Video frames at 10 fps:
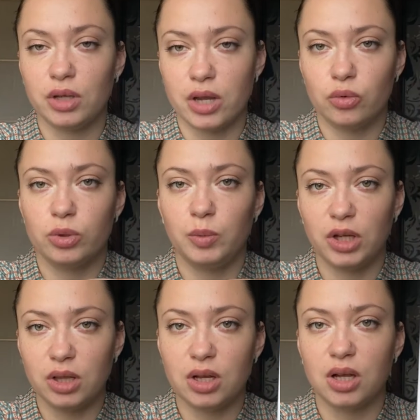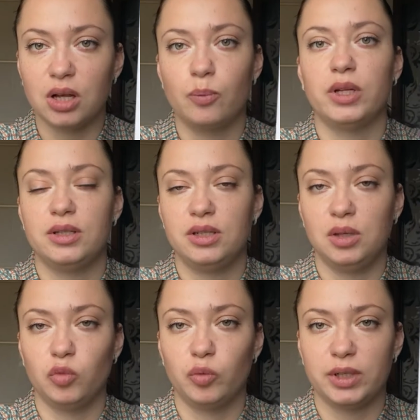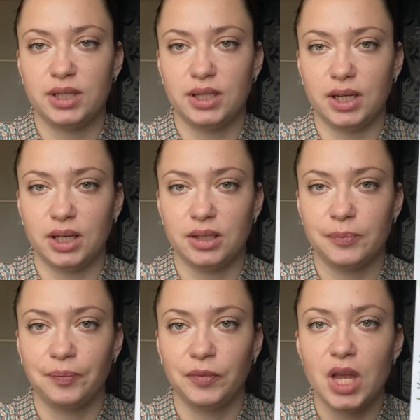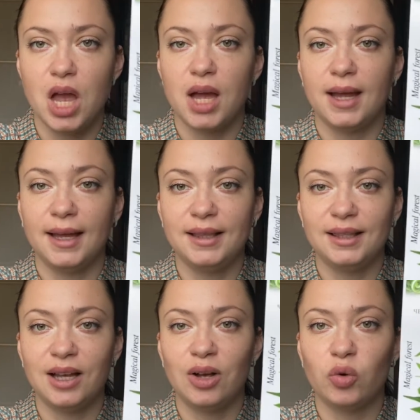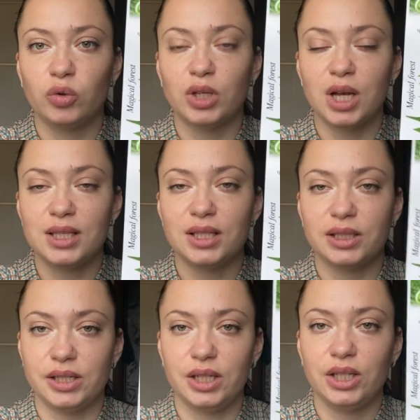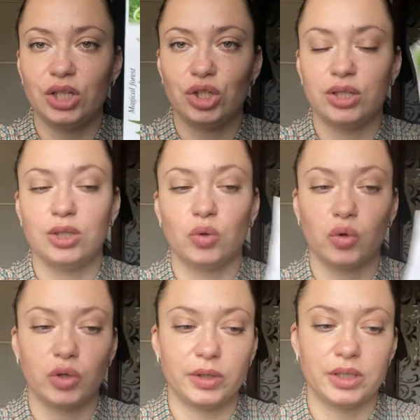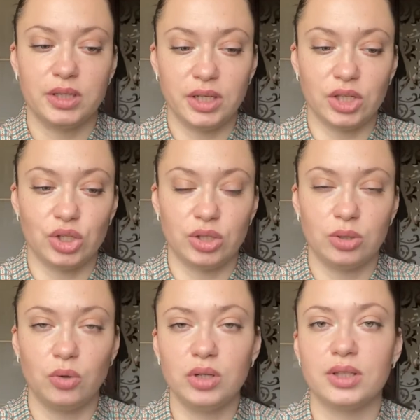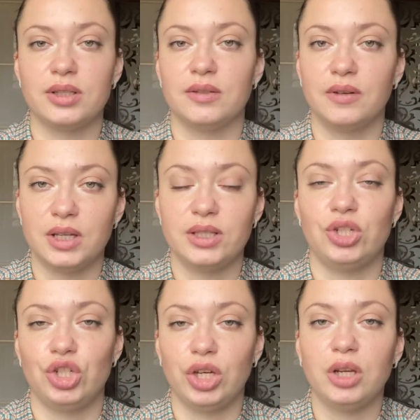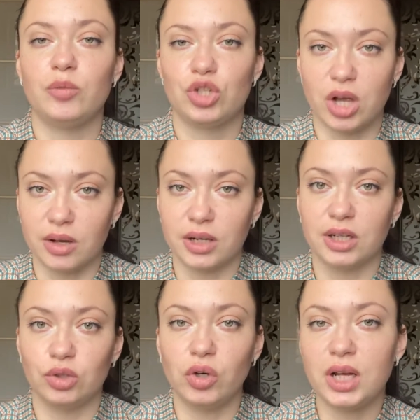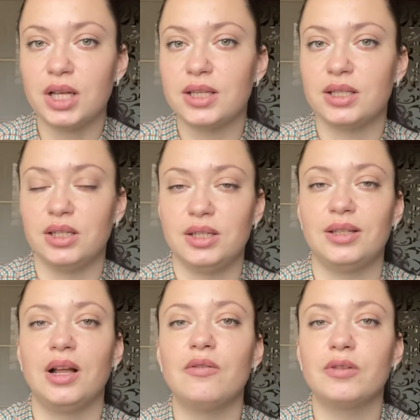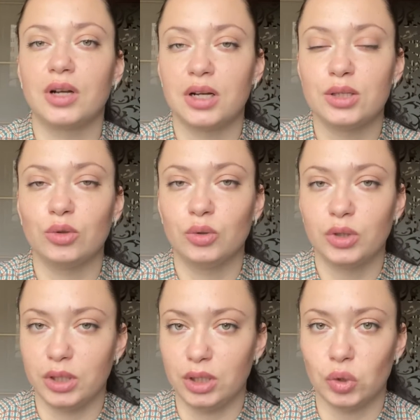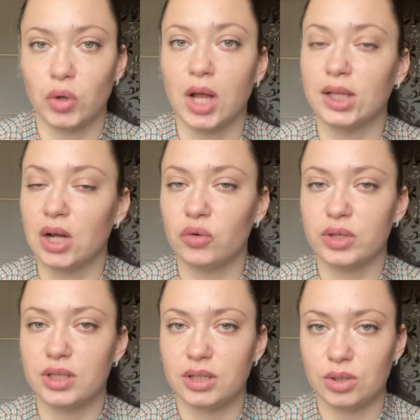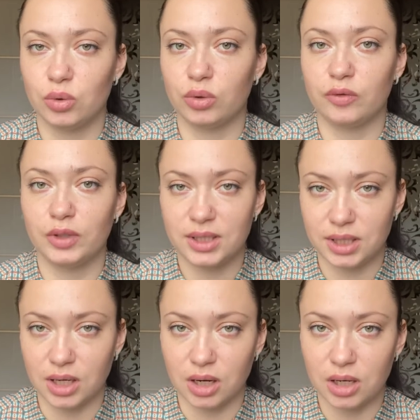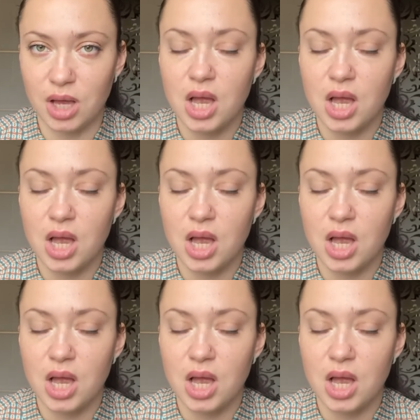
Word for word: я не успела под зиму посеять это у нас дикий чеснок. Дикий чеснок называется черемша, которая занесена в Красную книгу. Она у нас растет в лесах.